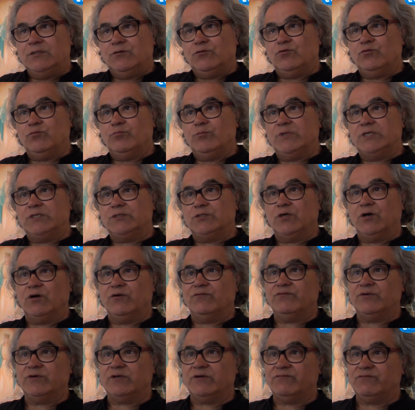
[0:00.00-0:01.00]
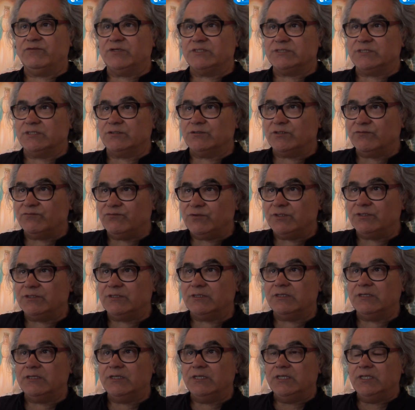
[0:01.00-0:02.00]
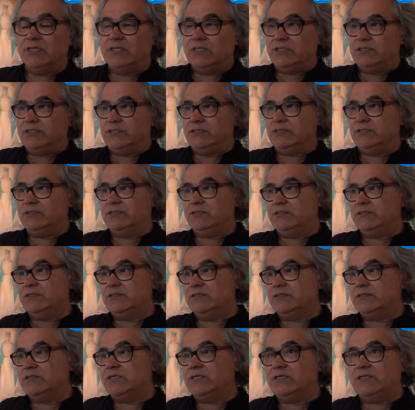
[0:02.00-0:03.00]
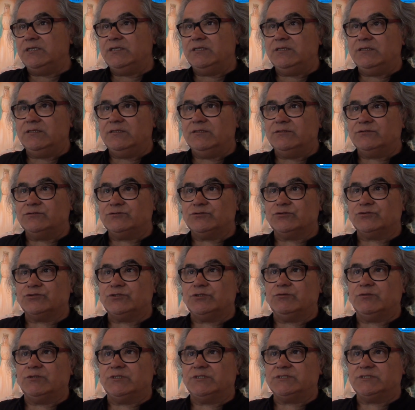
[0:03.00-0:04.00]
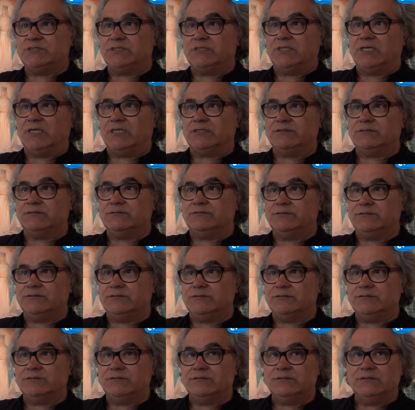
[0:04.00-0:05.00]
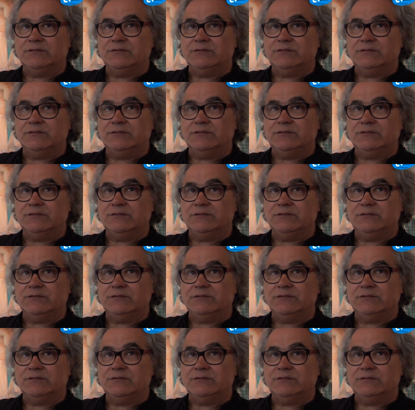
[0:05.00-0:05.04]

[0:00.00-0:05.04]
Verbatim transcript: uma nova reflexão da vida, e daí surgiu a necessidade de